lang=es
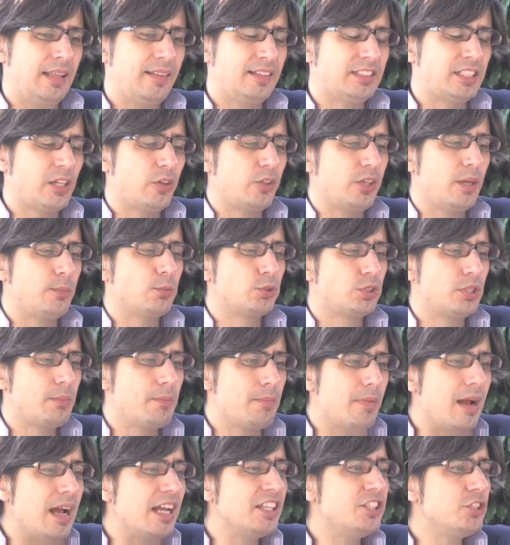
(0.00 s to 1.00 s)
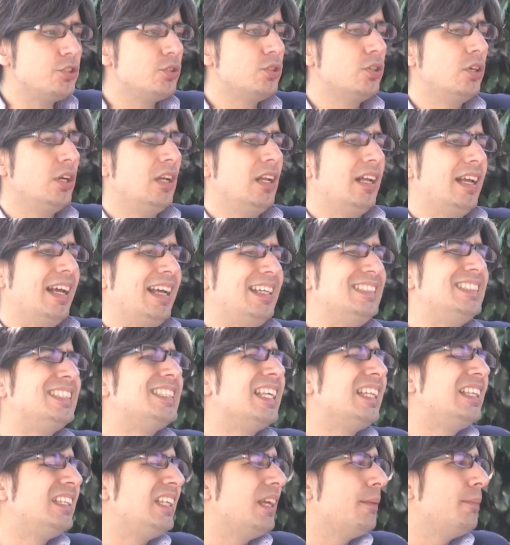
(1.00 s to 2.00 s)
desarrollamos en mayo. En
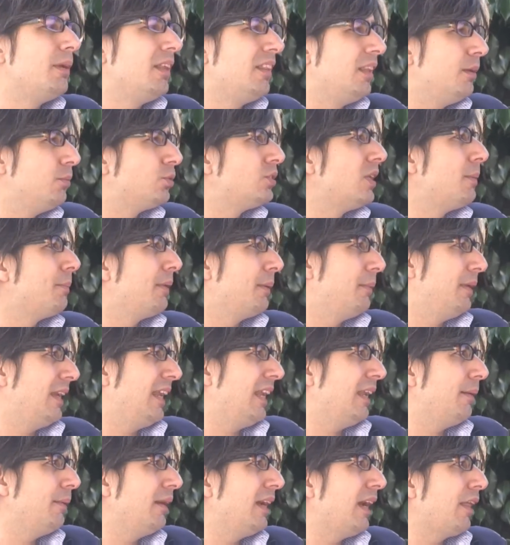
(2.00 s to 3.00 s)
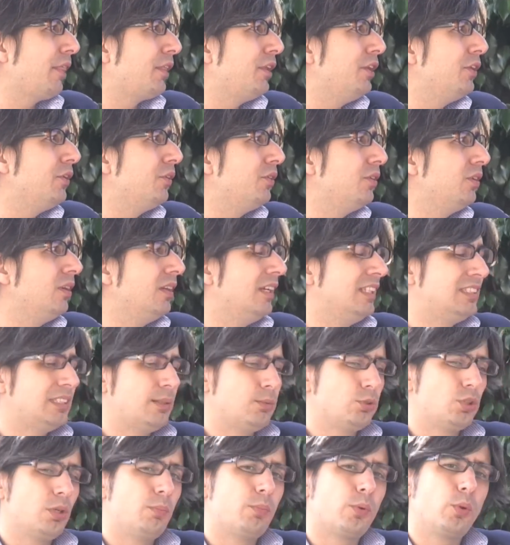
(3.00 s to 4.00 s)
septiembre hicimos la primera navegación.
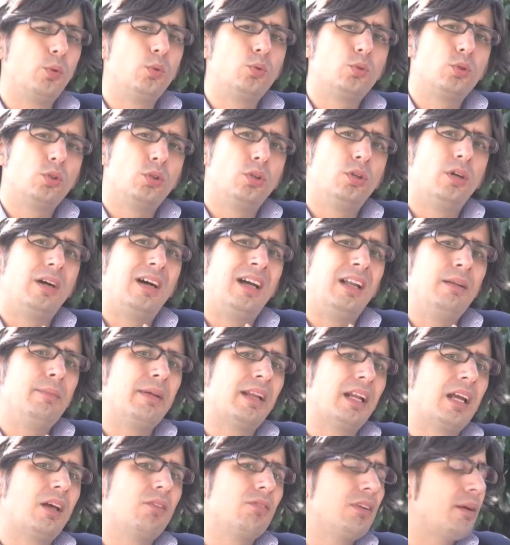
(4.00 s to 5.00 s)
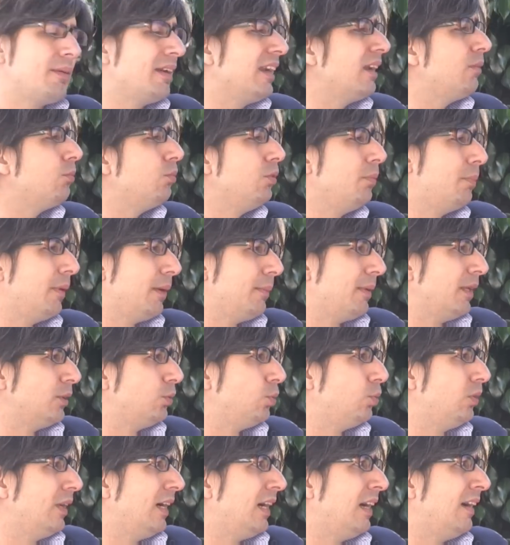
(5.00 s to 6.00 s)
Echamos el producto al mercado de una manera muy
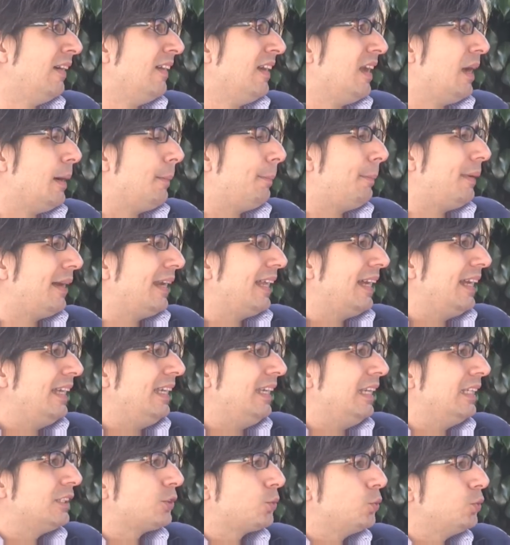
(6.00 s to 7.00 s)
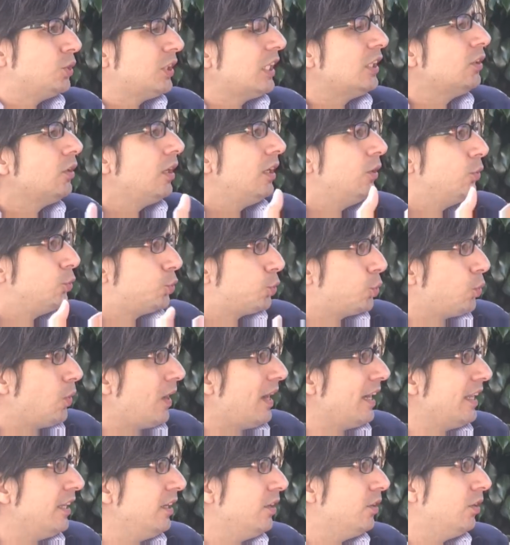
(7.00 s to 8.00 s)
prematura para ir escuchando al
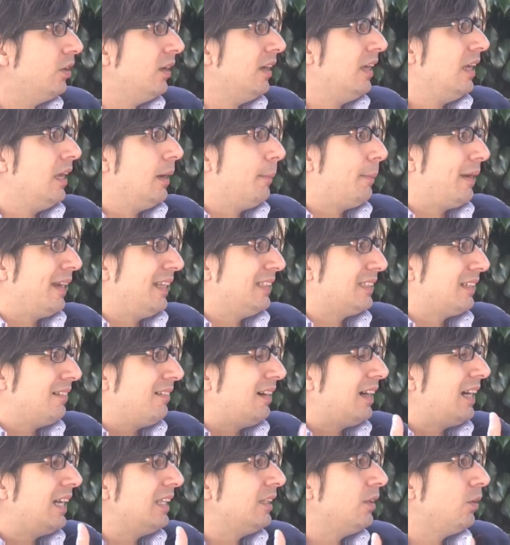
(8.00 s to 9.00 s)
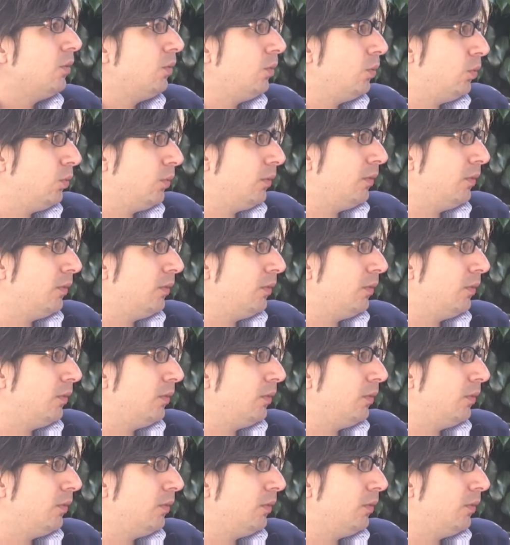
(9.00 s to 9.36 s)
usuario, para ir trabajando en